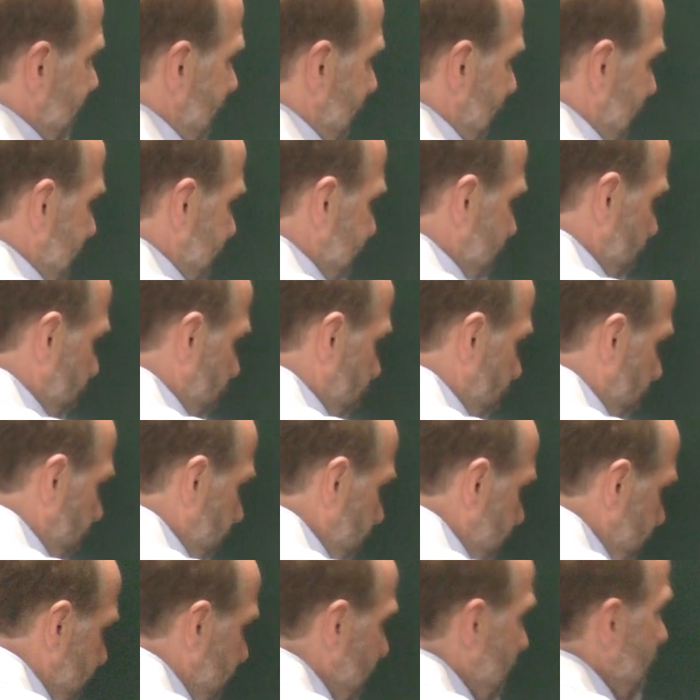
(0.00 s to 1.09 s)

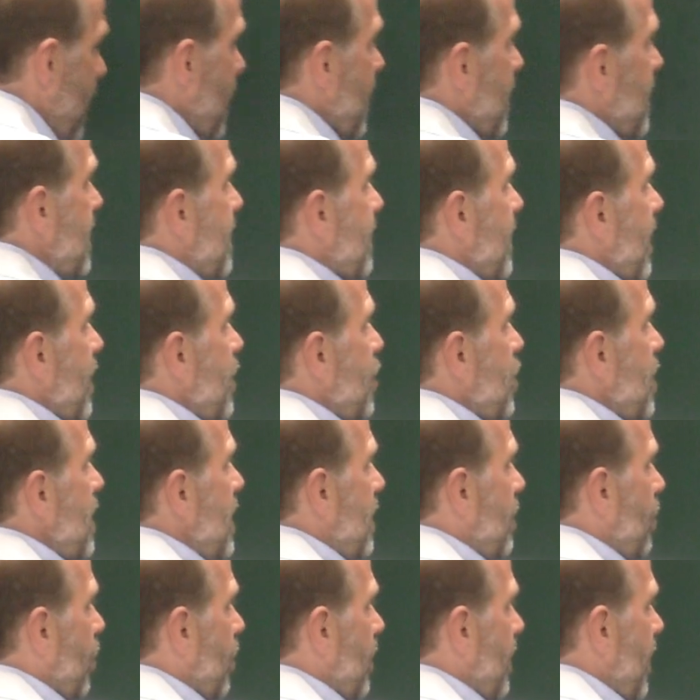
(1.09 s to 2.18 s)
ascendantes il s'agit
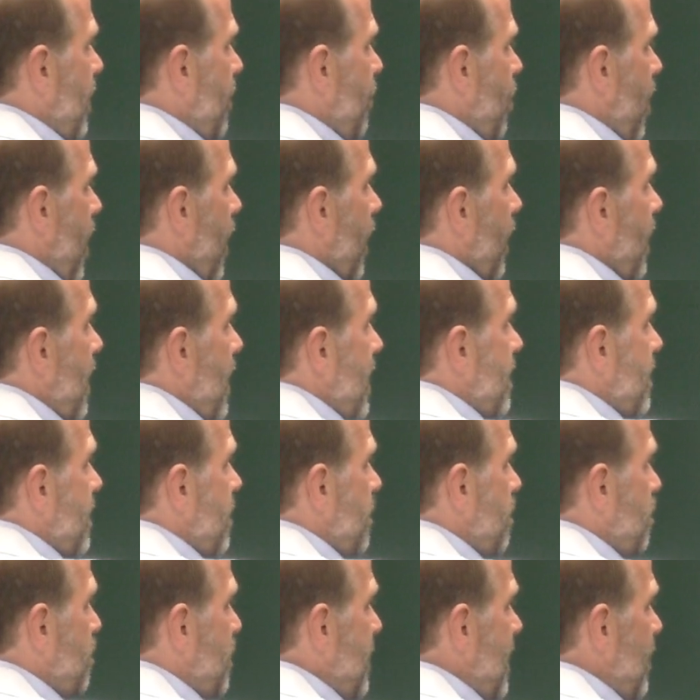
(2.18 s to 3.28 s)
donc des voies
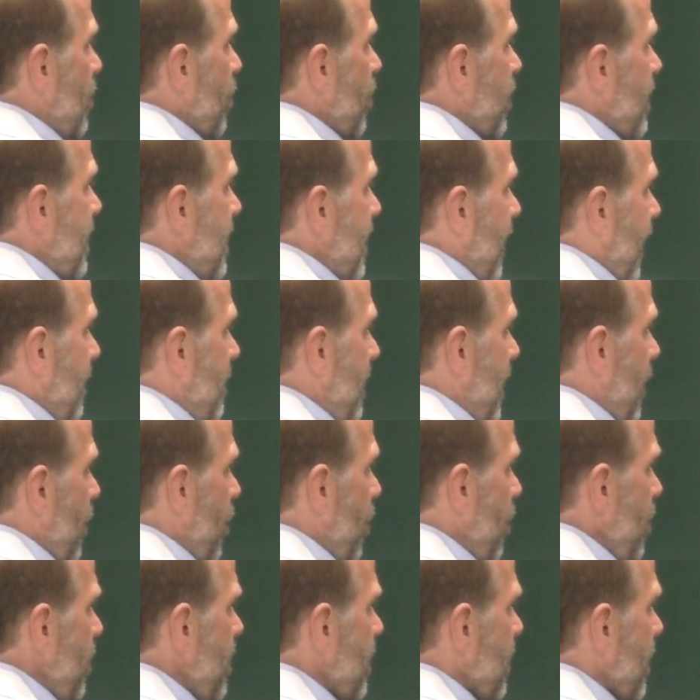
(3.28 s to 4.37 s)

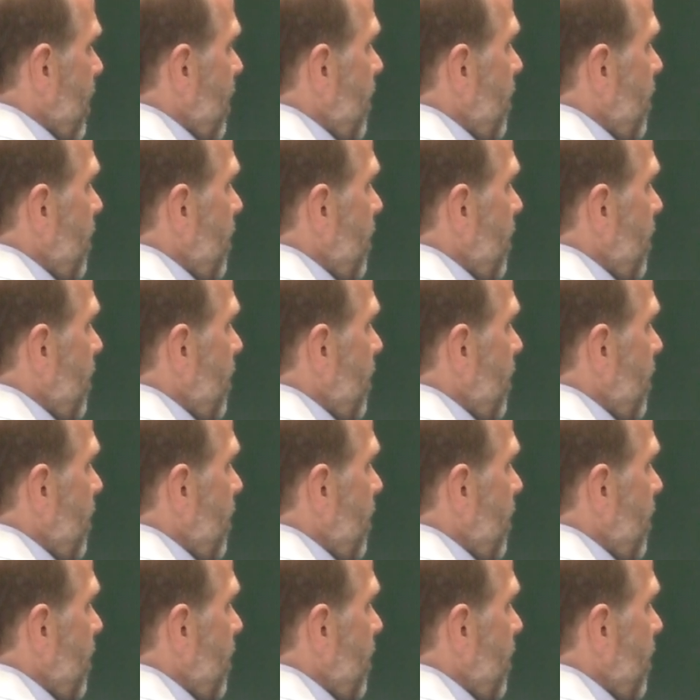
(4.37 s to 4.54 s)
spinocérébelleuses,